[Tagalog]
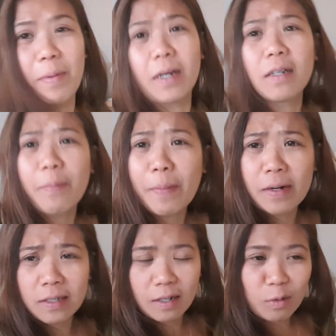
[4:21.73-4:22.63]
Maganda
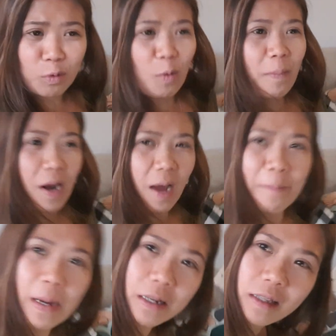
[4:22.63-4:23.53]
pala siya. Totoo pala
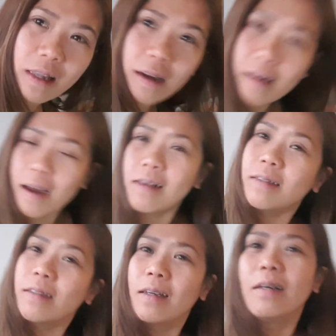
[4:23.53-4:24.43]
ang balita, guys.